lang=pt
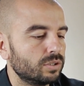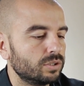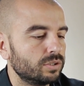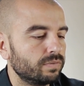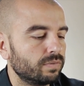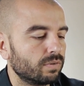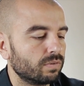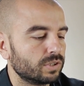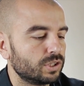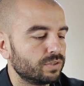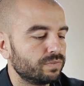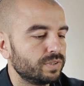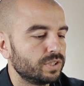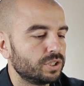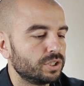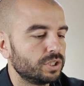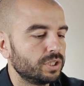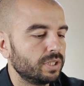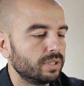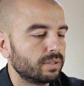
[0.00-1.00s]
e vou
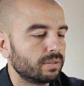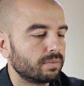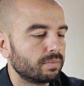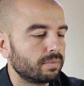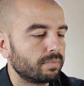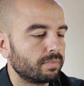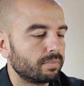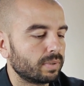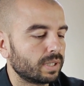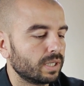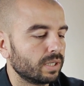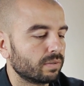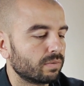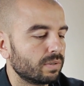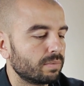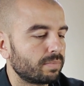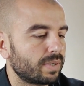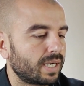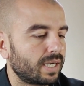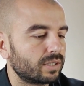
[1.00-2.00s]
dividir
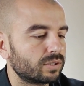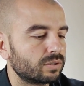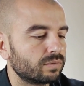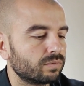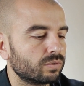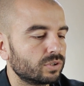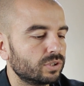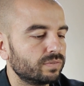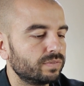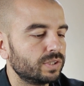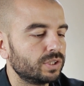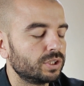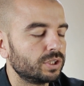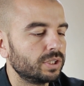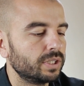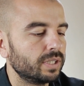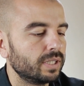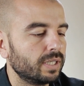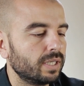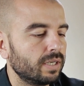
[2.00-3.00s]
clico embaixo, vou
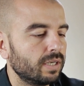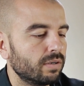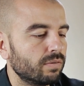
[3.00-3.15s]
dividir,